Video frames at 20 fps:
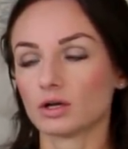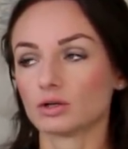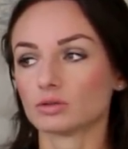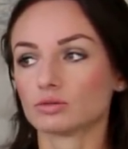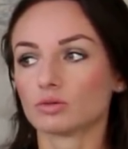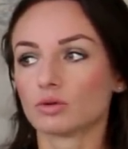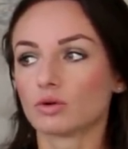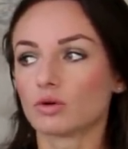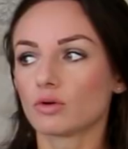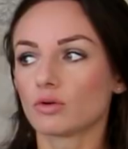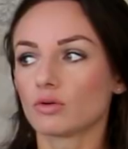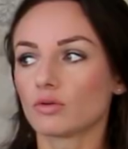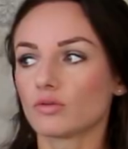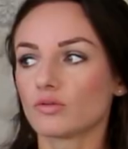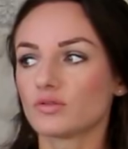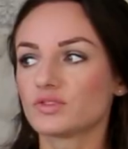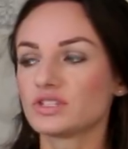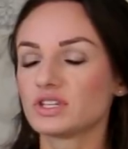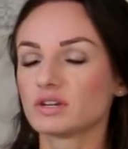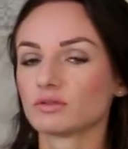но
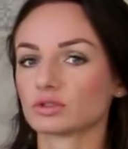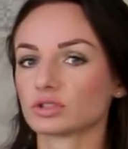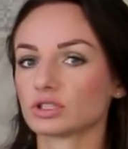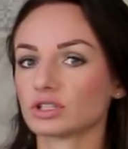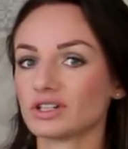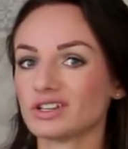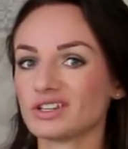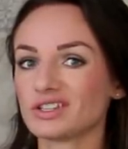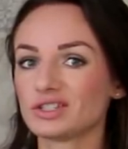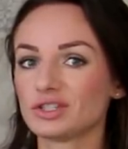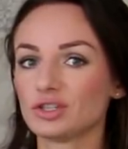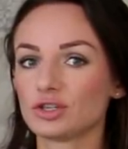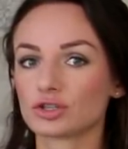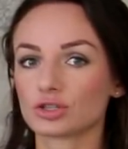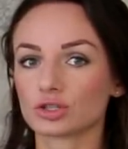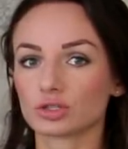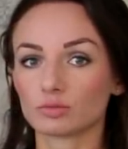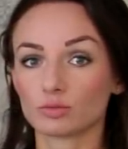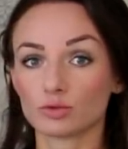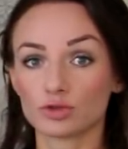все вот
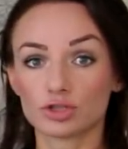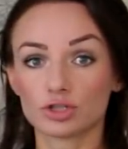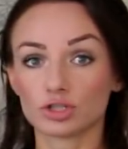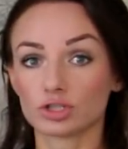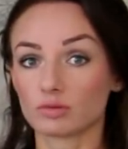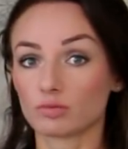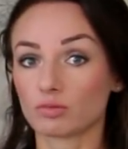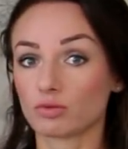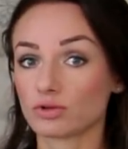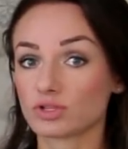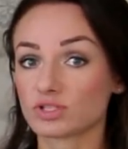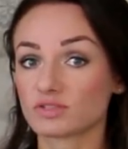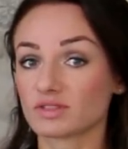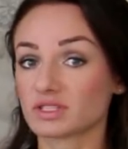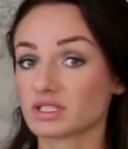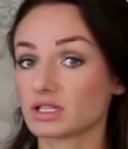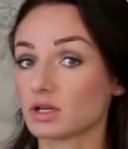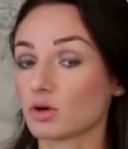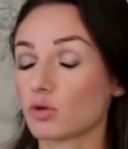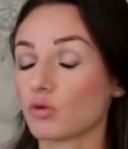эгоистичные
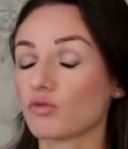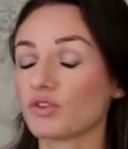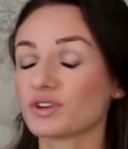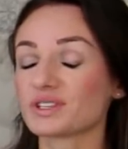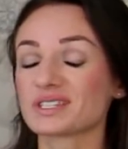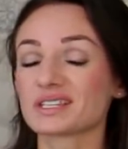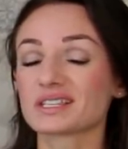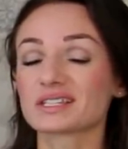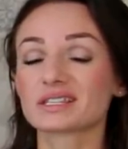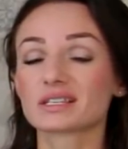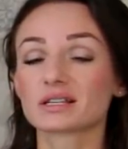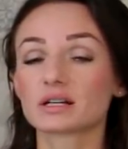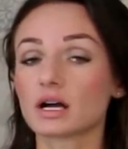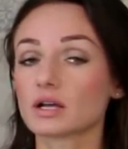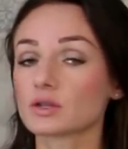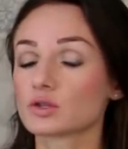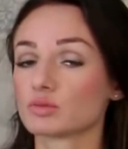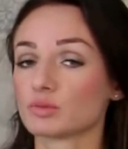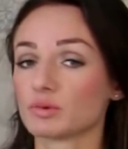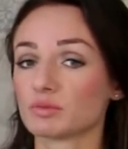мужчины-пользователи у вас
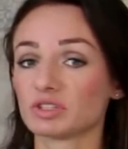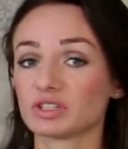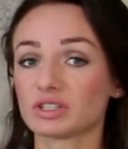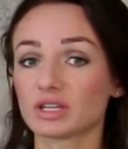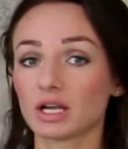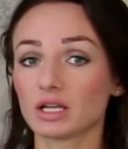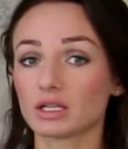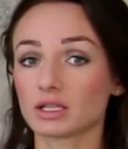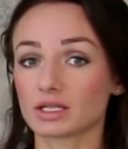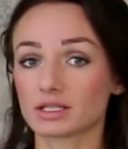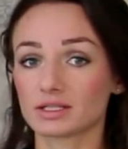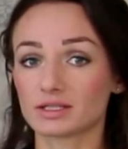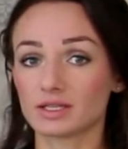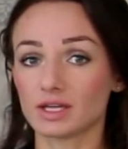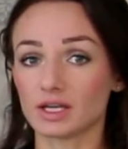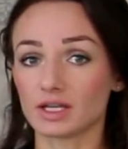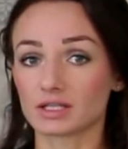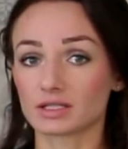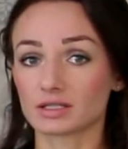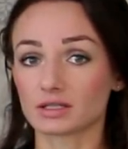сразу моментально
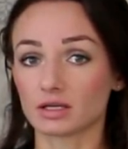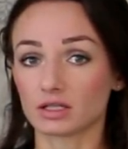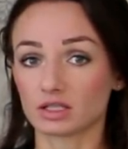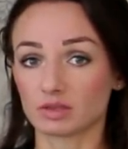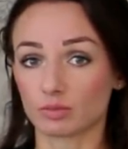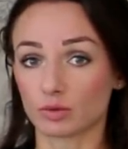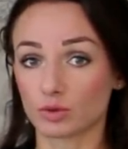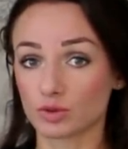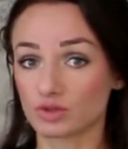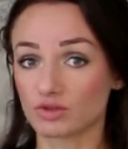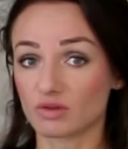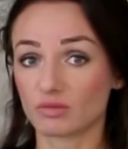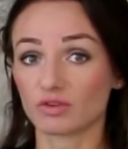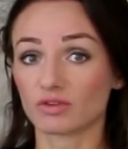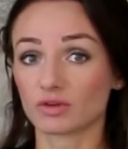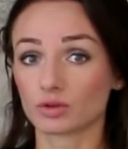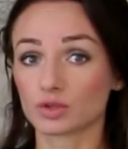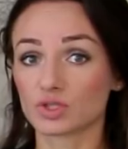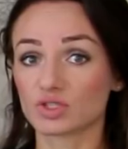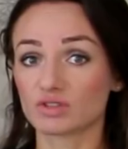отсеется. Это просто вам
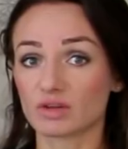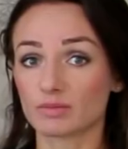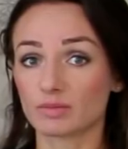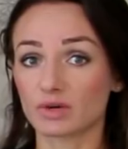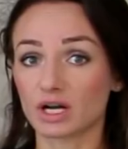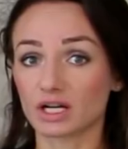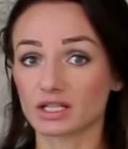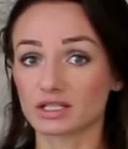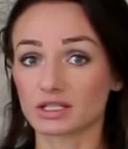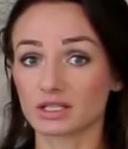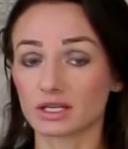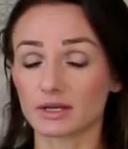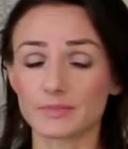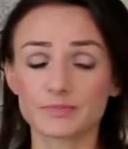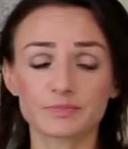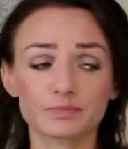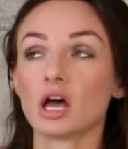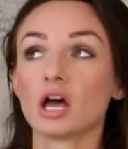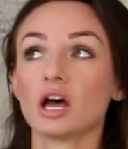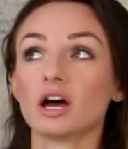говорю на своей практике.
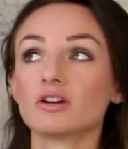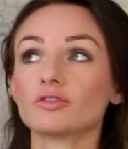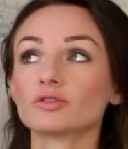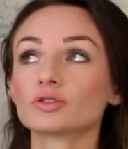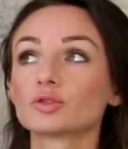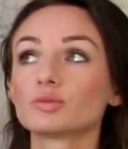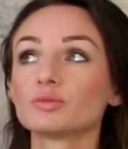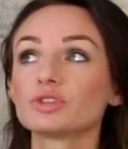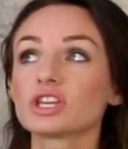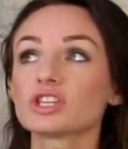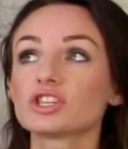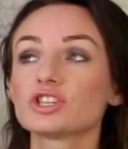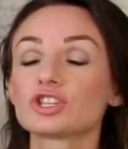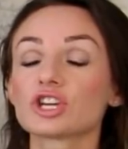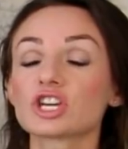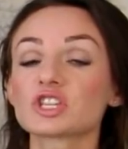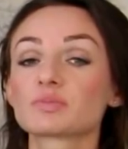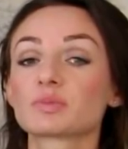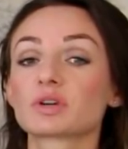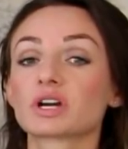Вот у меня
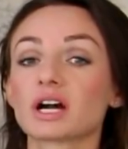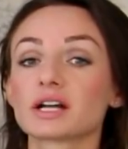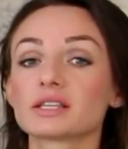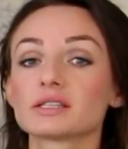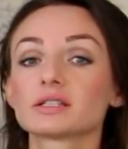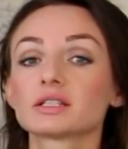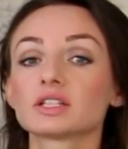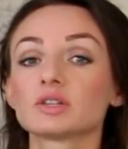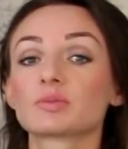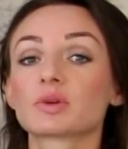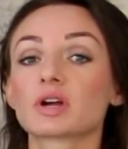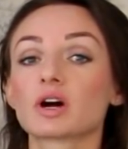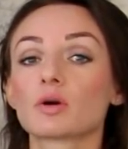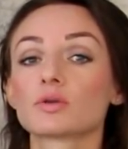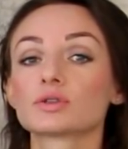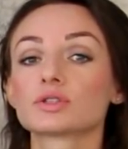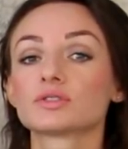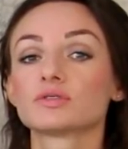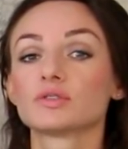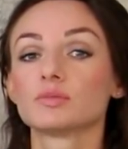сейчас проходил и
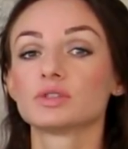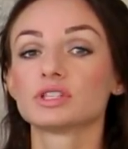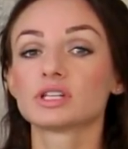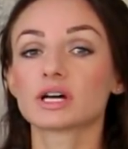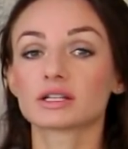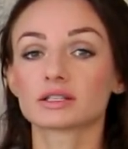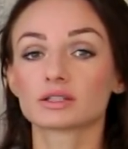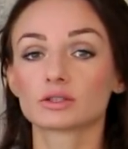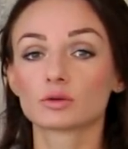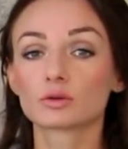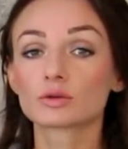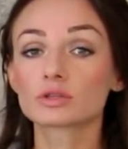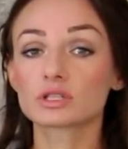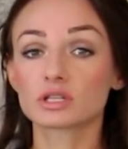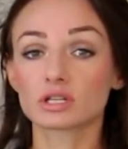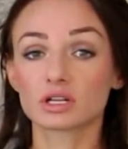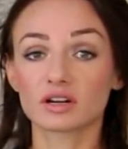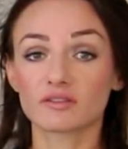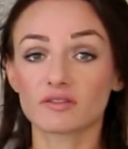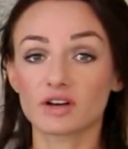проходит вебинарный курс
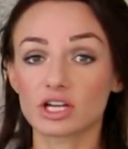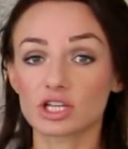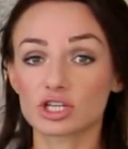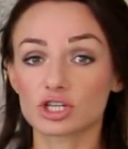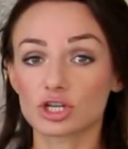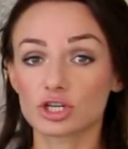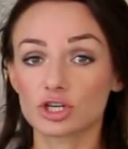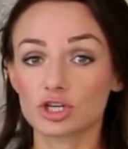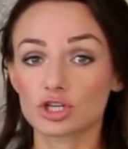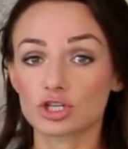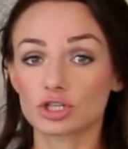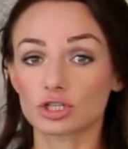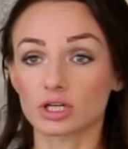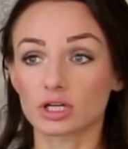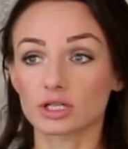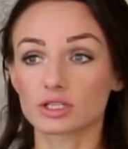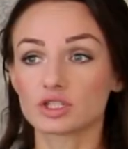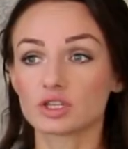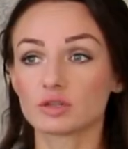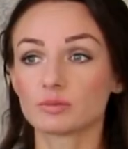«Роковая женщина»,
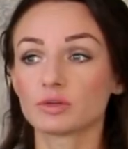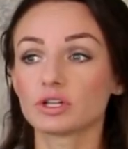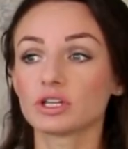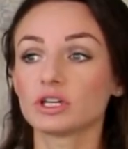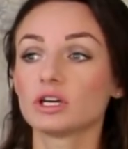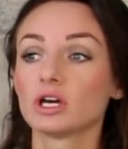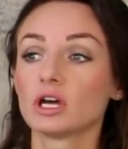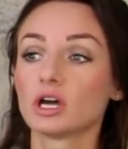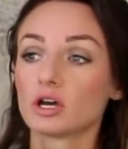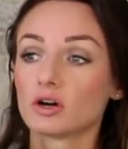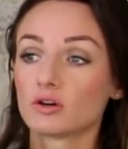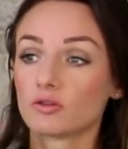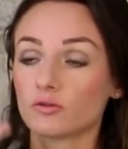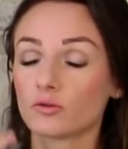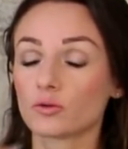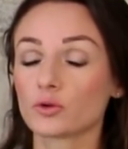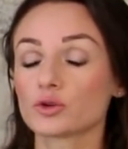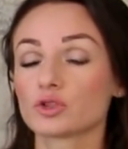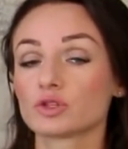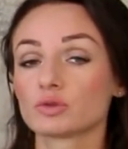где мы
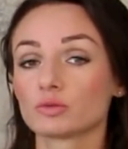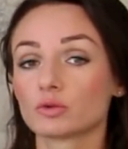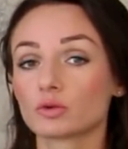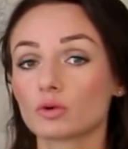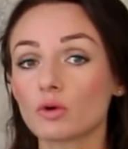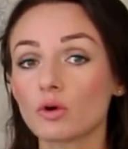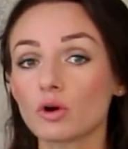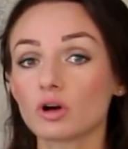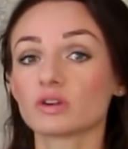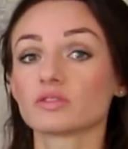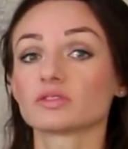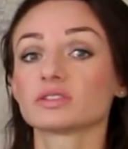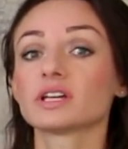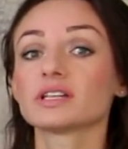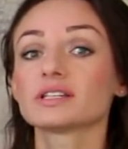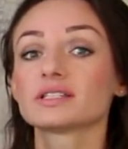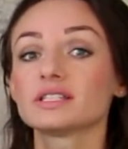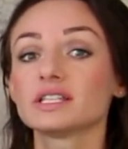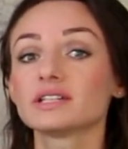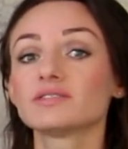8 уроков
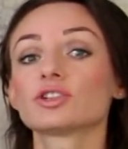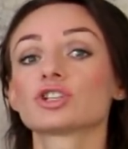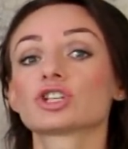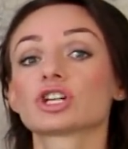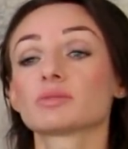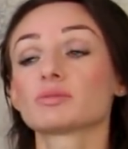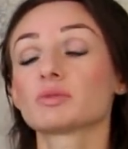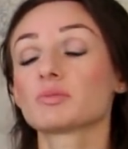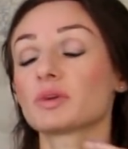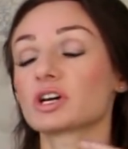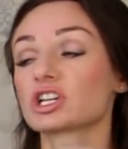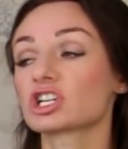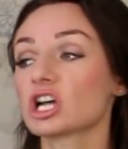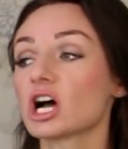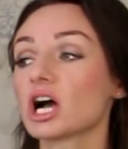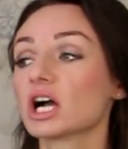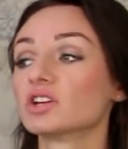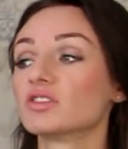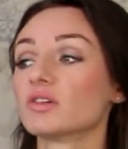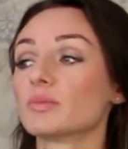да, с девочками
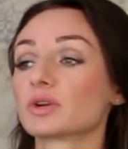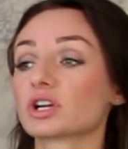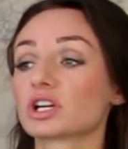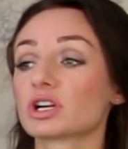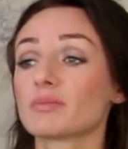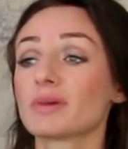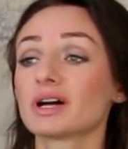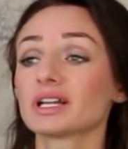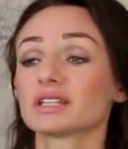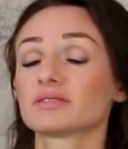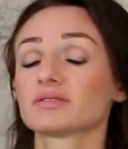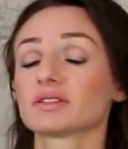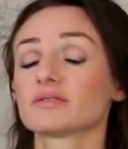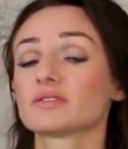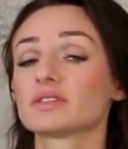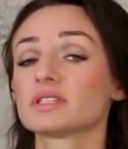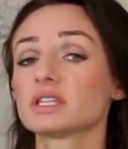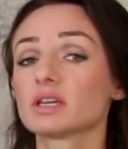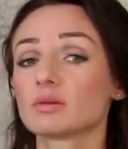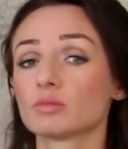пошагово прорабатываем
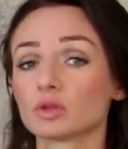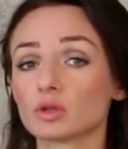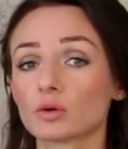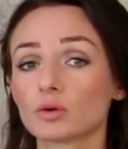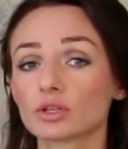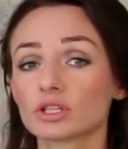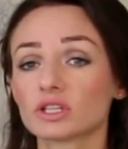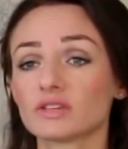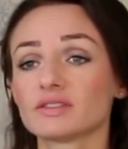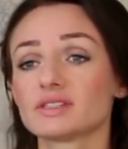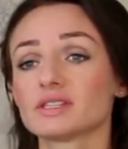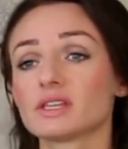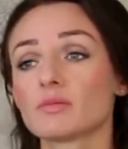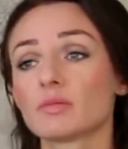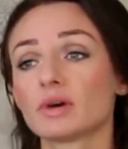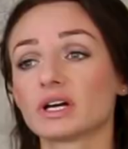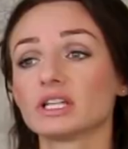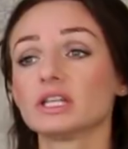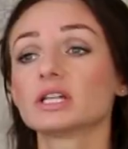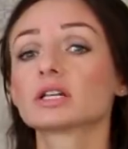все блоки, все
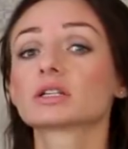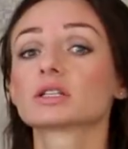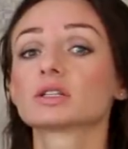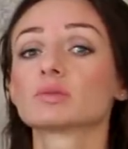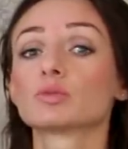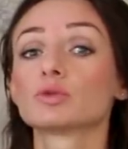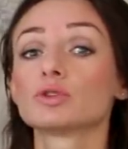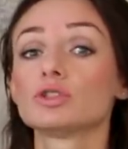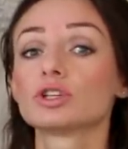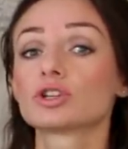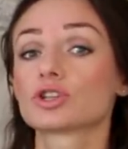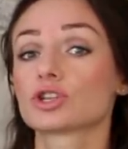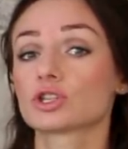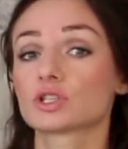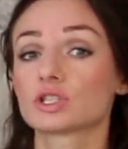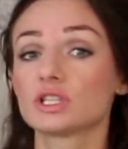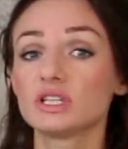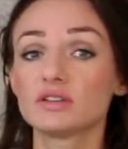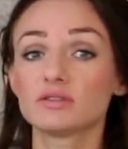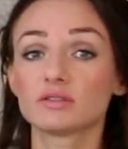барьеры на пути к
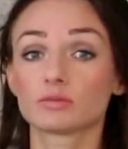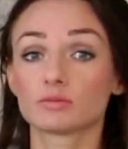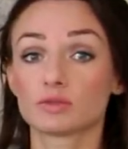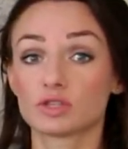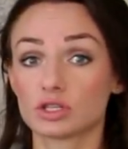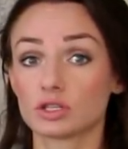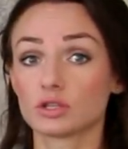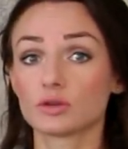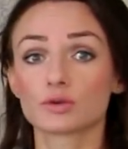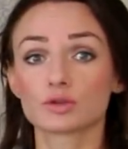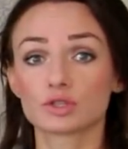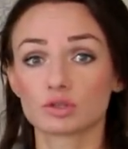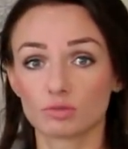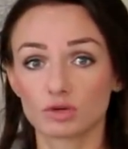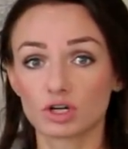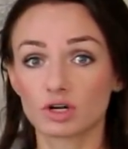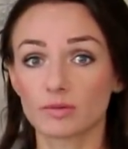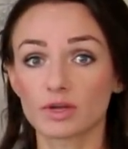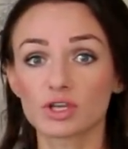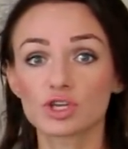счастливым, серьезным,
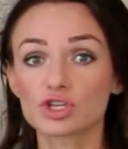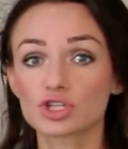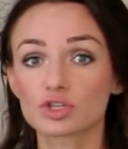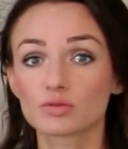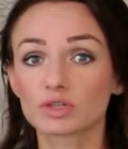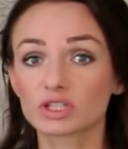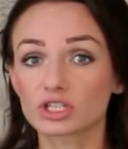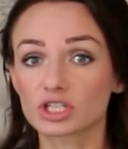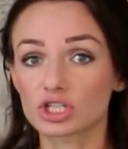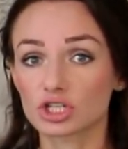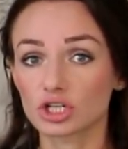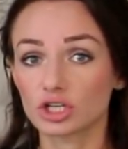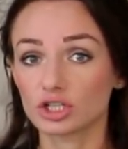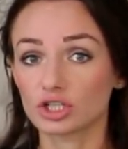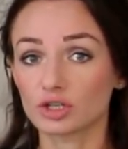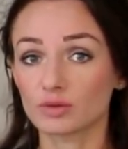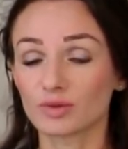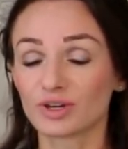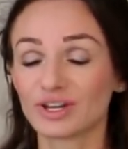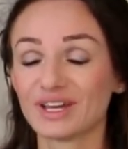гармоничным
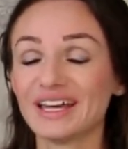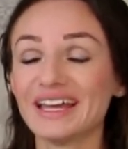отношениям.